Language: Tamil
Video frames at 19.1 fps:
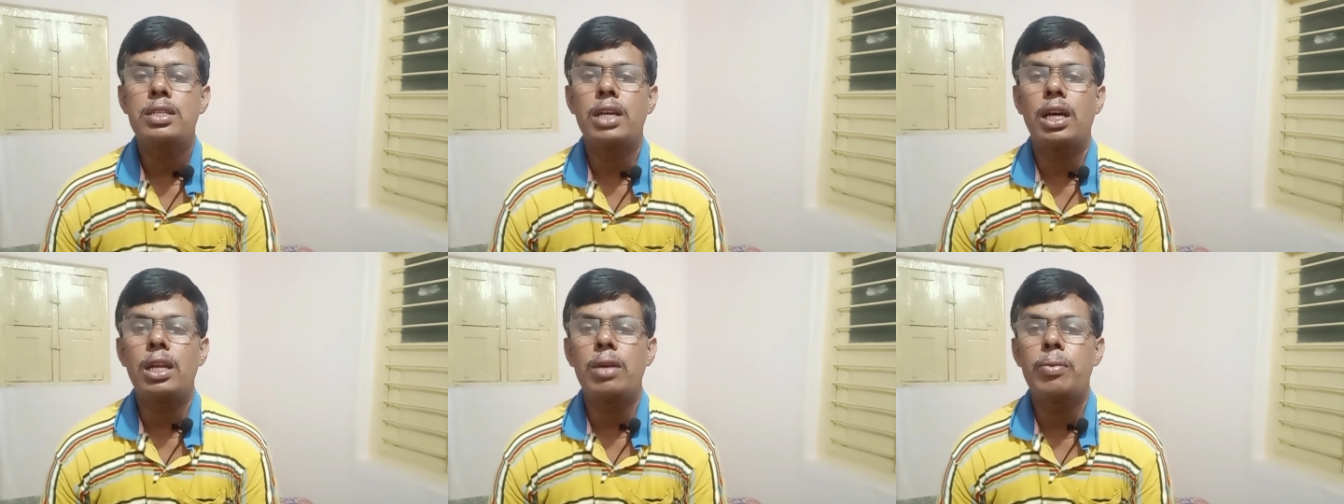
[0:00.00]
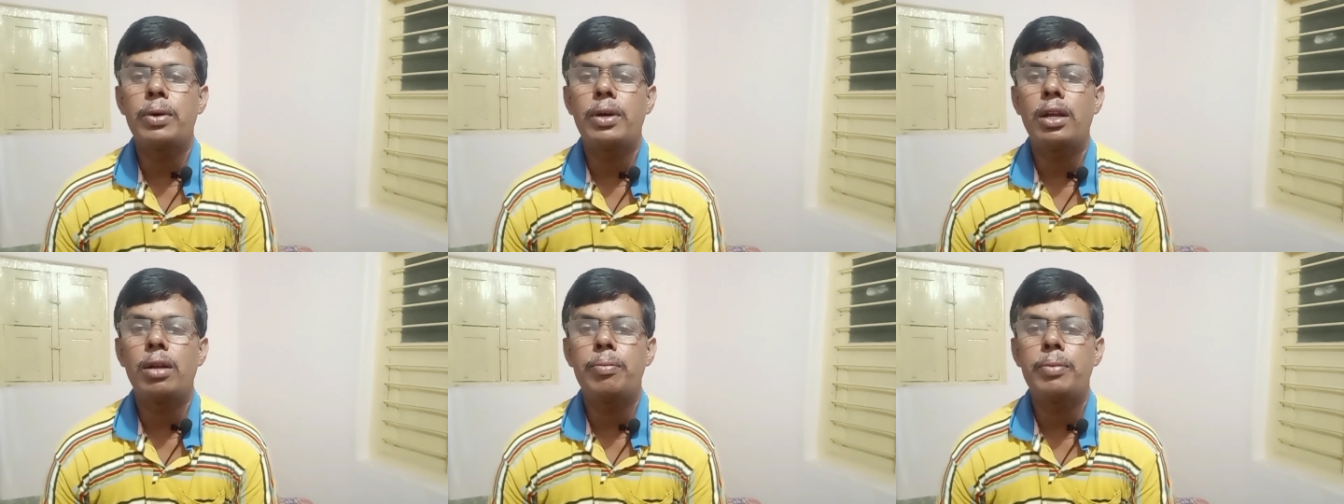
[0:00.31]

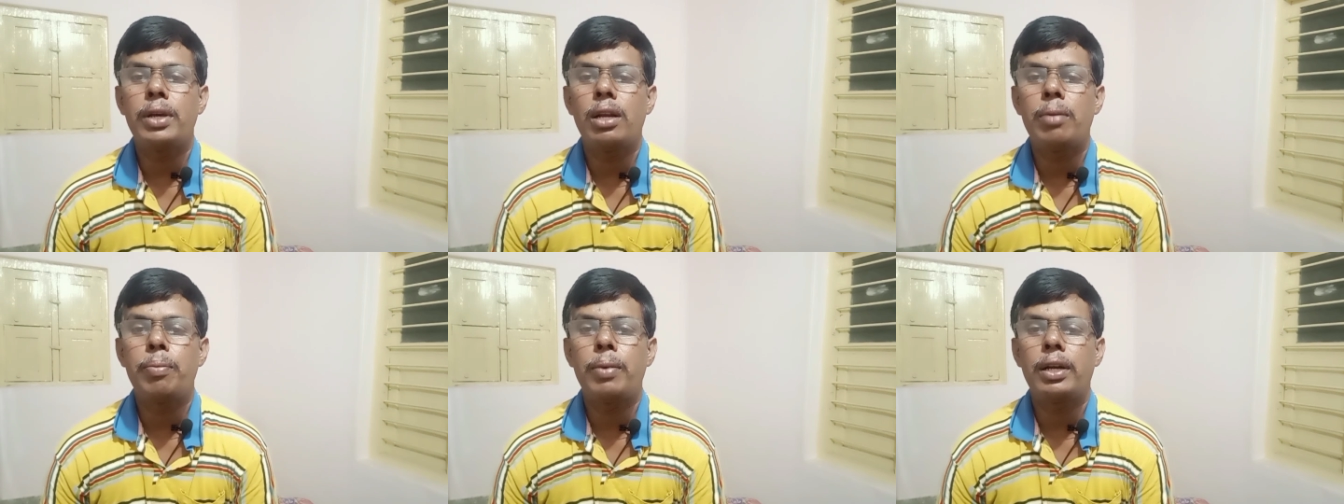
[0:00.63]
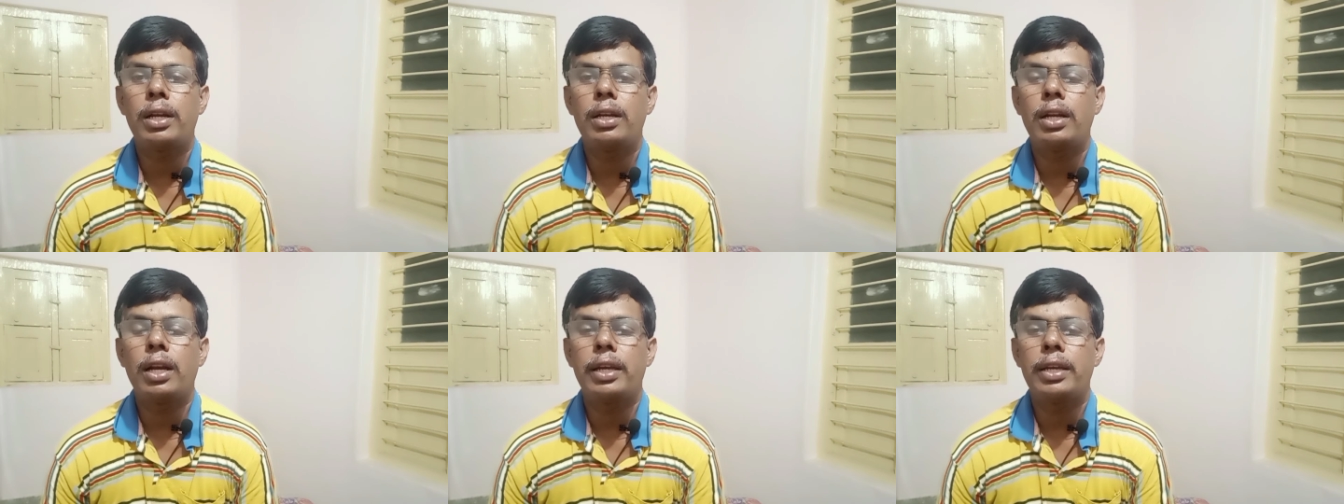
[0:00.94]
சரிவுகளும்
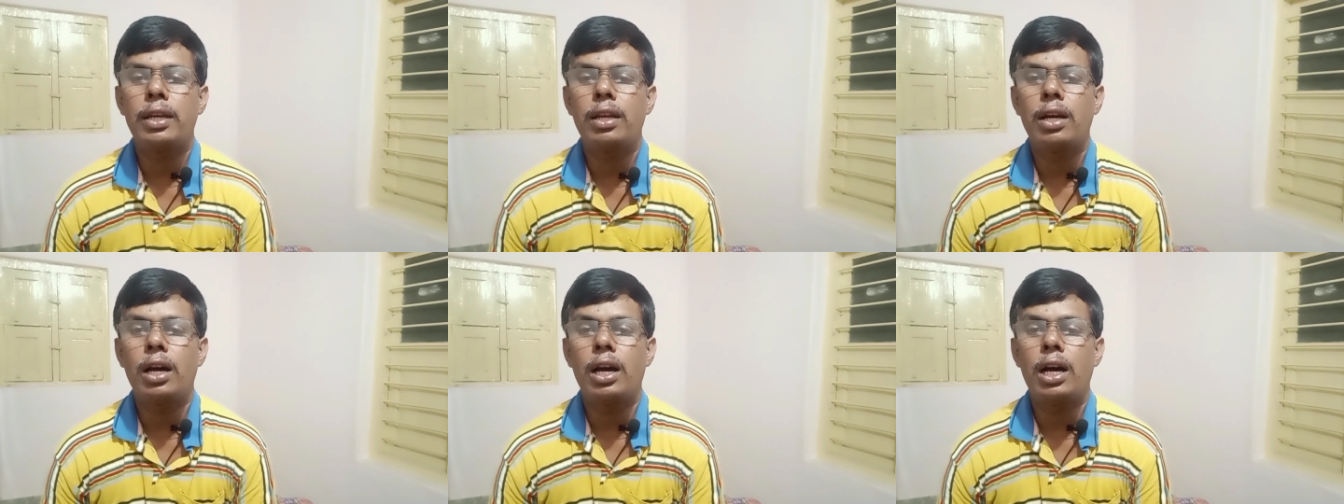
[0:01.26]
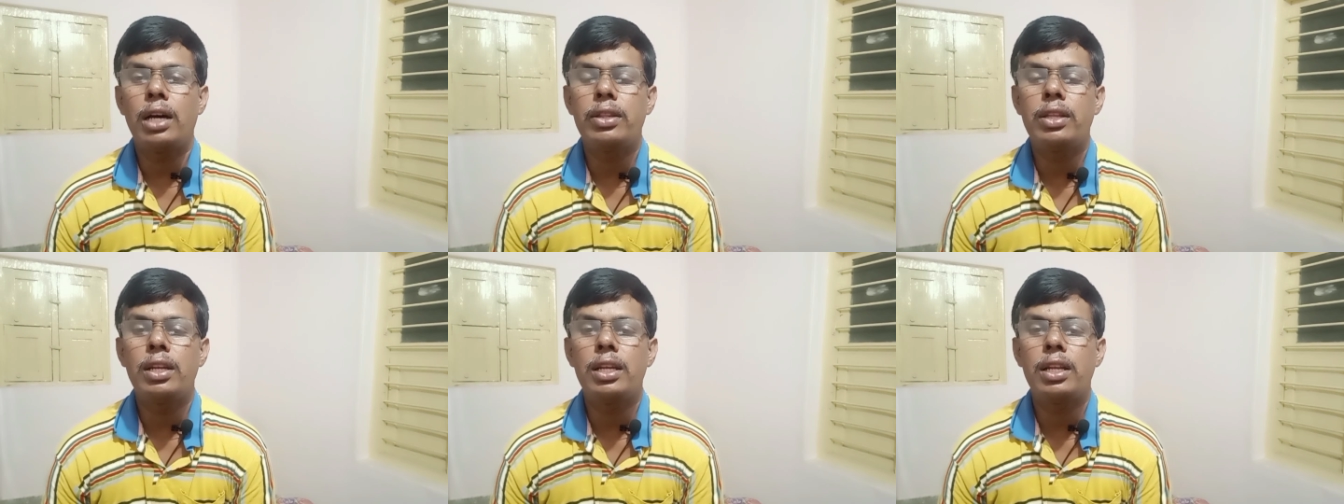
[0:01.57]
ஏற்பட்ட நிலையில்
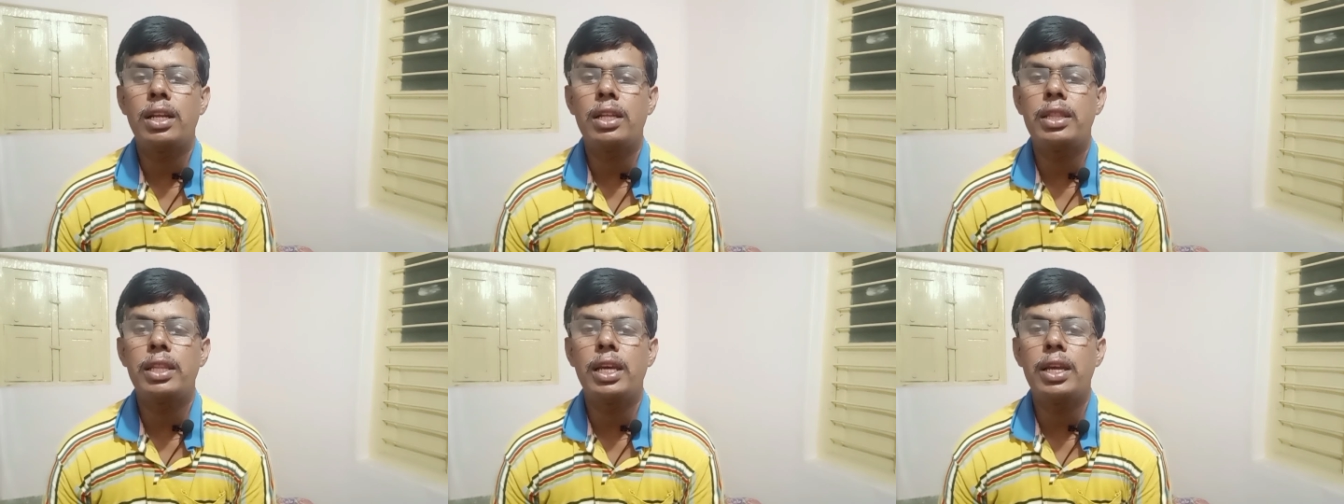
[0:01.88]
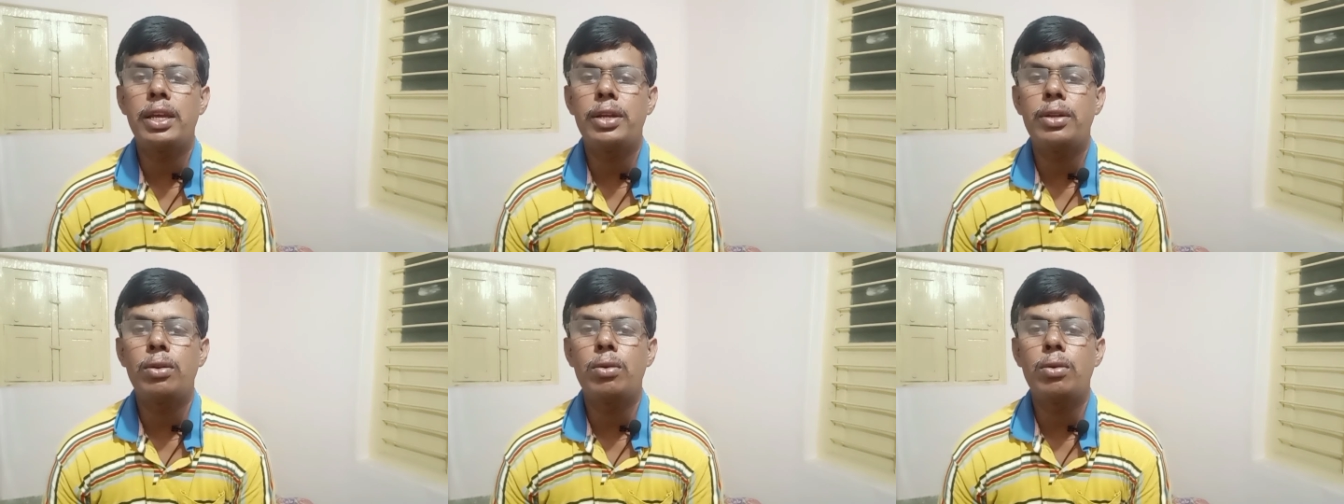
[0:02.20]
அதிலிருந்து